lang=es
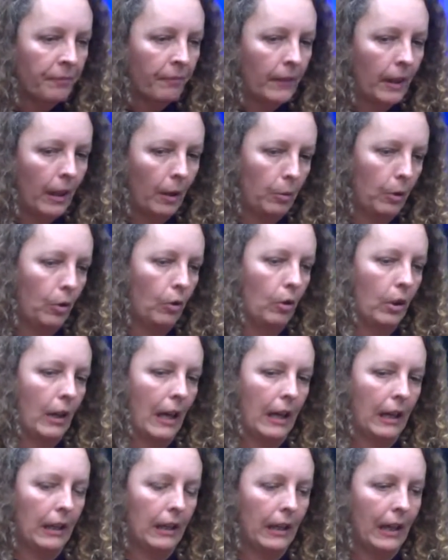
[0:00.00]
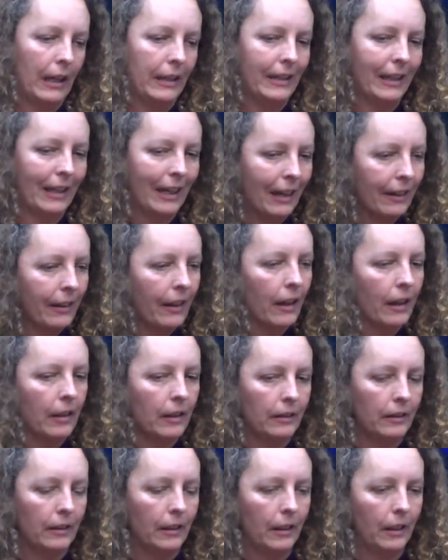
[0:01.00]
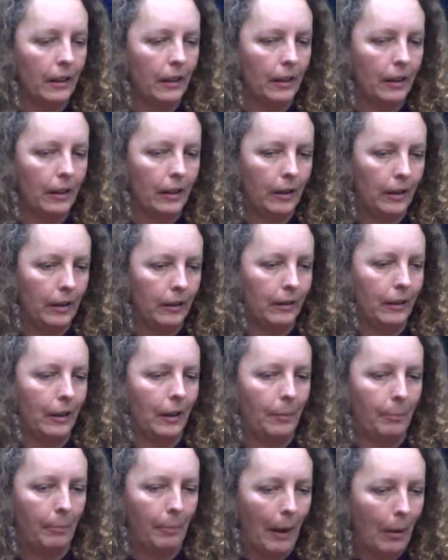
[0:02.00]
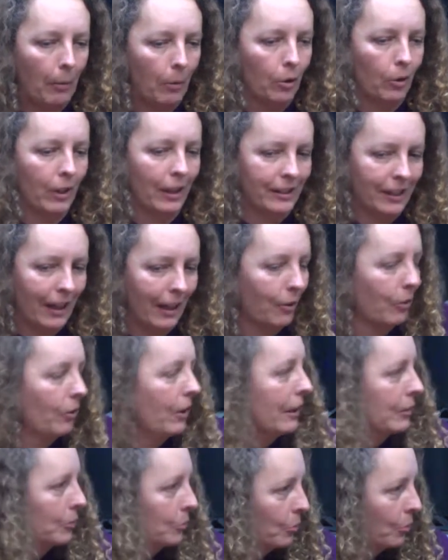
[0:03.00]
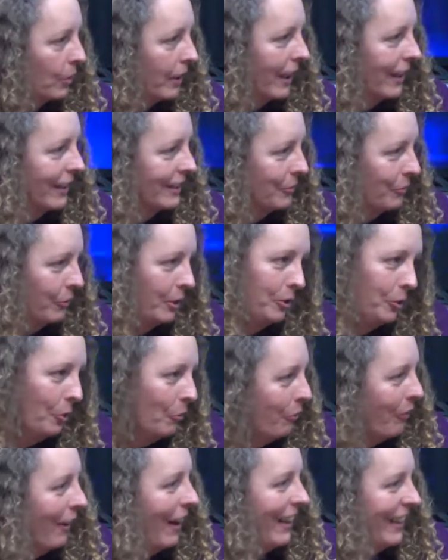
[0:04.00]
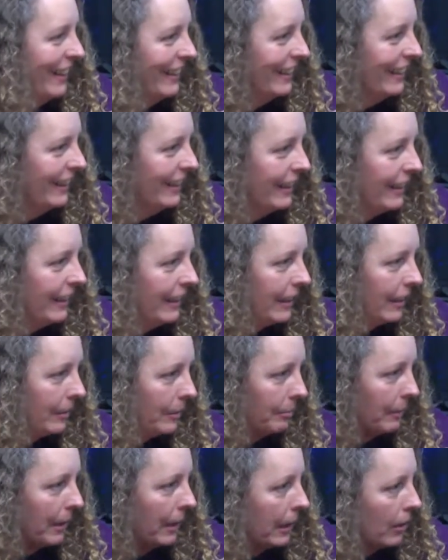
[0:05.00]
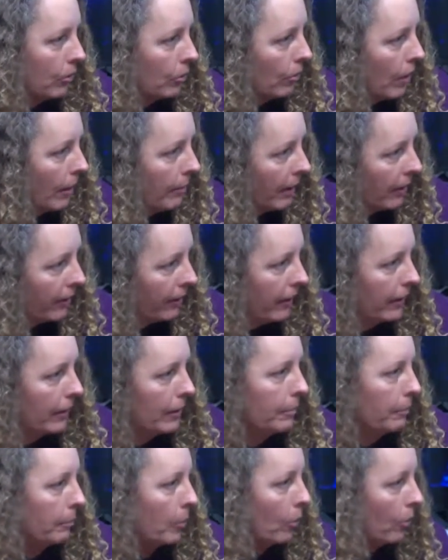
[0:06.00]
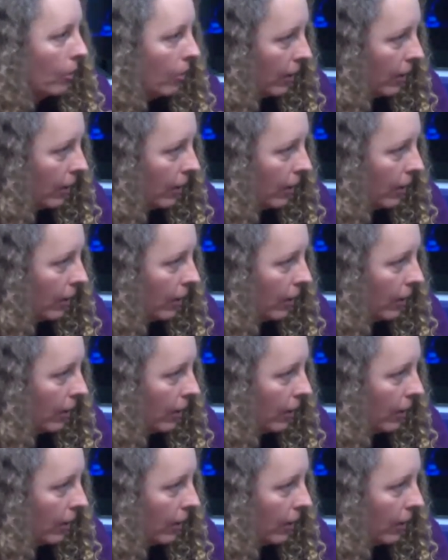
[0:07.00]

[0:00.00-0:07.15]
que bueno, la, llegada de, Pablo Casado a Asturias fue triunfal. Me quito a Mercedes, pongo